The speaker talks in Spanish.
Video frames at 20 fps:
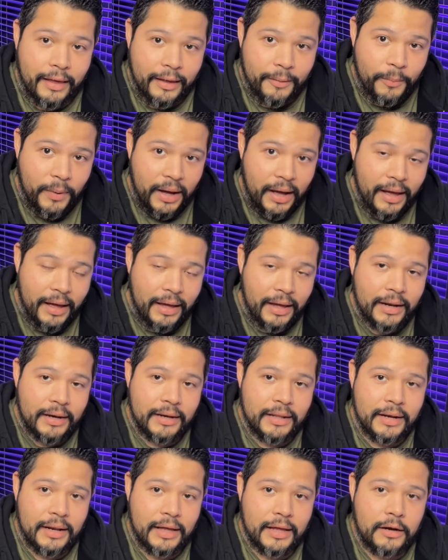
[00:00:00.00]
va a
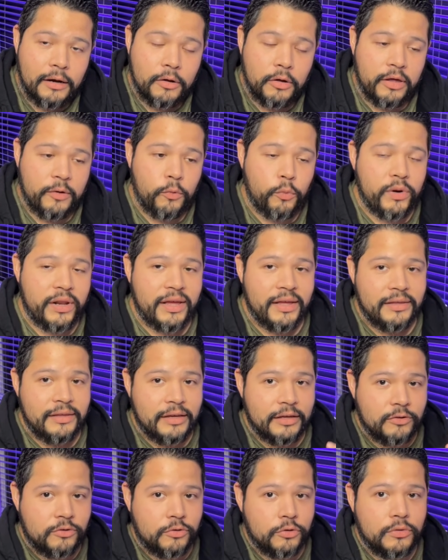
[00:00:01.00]
generar una
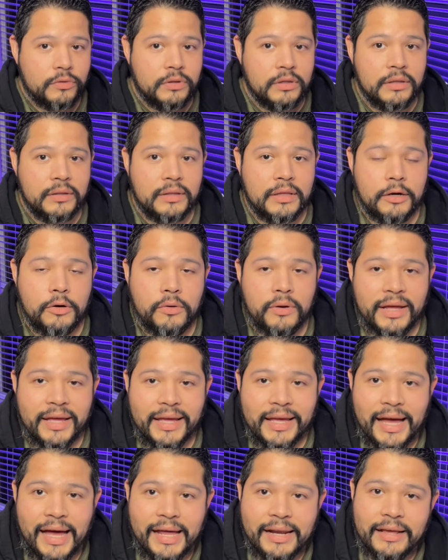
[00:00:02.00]
inyección de dinero
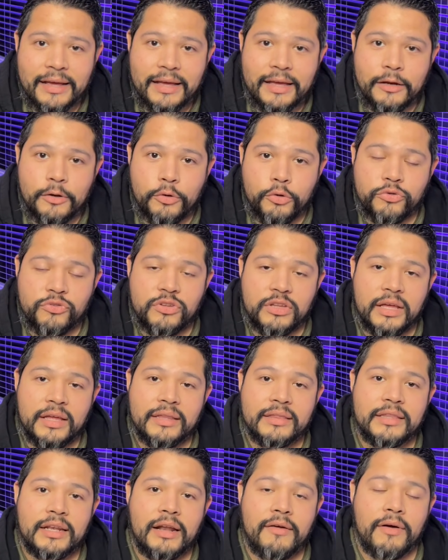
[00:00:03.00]
en áreas que no se
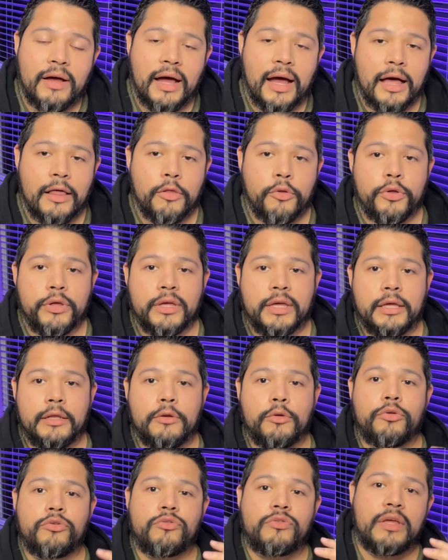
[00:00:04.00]
han trabajado y que
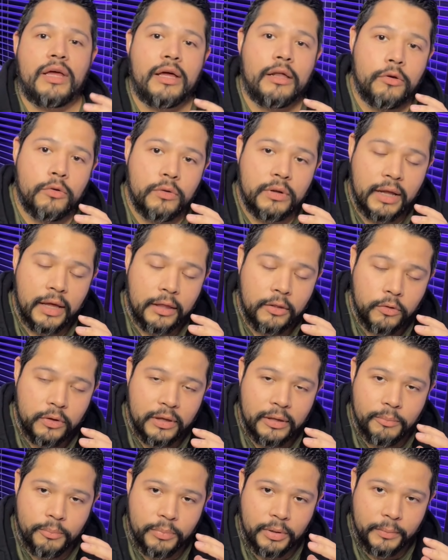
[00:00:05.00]
no se han logrado
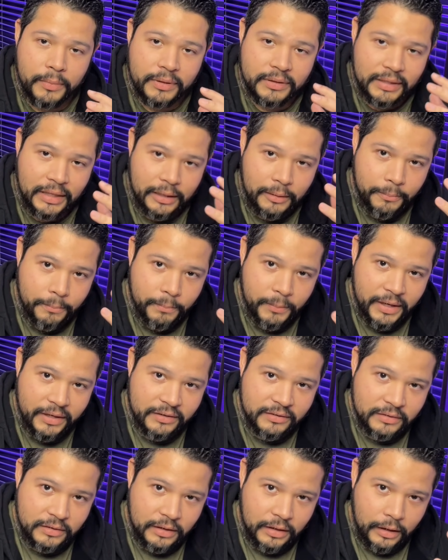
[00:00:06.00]
implementar
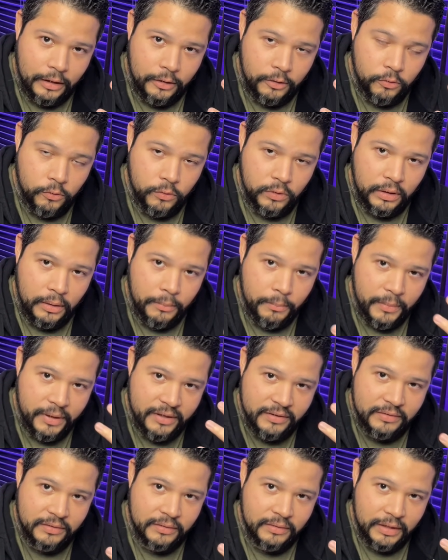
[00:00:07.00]
más ayuda,
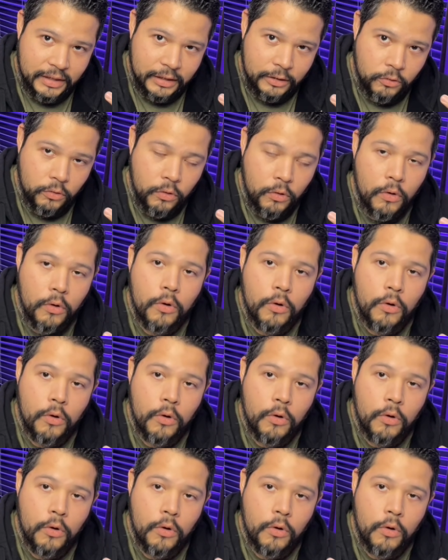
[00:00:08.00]
más dinero